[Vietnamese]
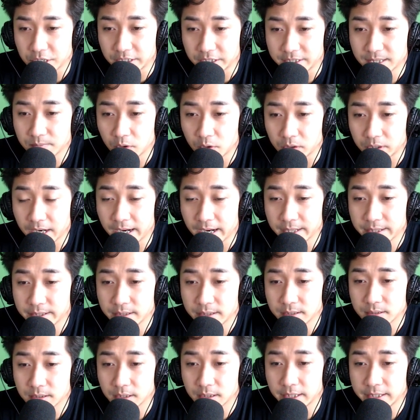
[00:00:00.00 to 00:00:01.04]
Chắc chắn ta
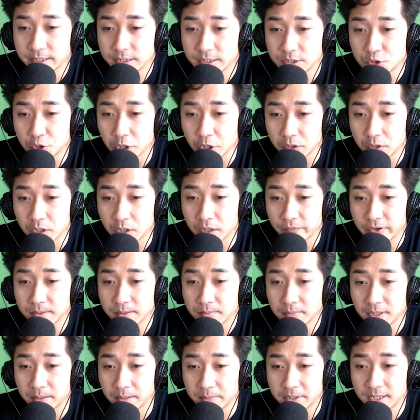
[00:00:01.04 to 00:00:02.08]
không thể tự mình
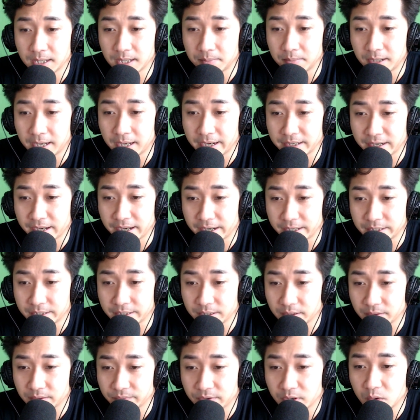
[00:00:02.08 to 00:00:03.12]
thuật lại mọi chuyện được,
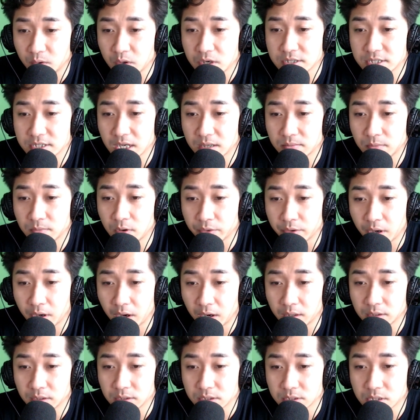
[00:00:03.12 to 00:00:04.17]
sẽ mất hình tượng.